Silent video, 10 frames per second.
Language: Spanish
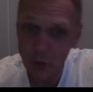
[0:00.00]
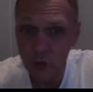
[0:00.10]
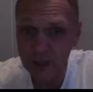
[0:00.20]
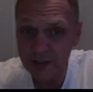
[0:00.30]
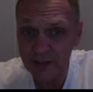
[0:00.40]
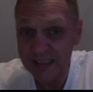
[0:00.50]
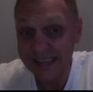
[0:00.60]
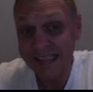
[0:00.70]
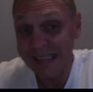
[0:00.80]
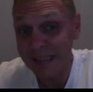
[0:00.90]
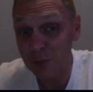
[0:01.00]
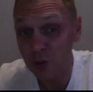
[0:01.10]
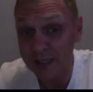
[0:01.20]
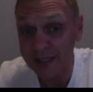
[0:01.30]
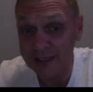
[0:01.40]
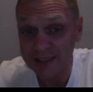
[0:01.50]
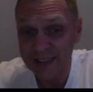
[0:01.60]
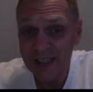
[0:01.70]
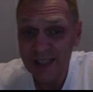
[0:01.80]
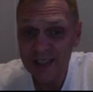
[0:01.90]
unas cripto
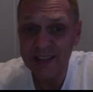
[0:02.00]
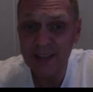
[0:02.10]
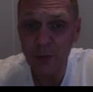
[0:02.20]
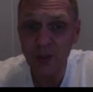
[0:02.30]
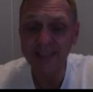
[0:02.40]
Esas cripto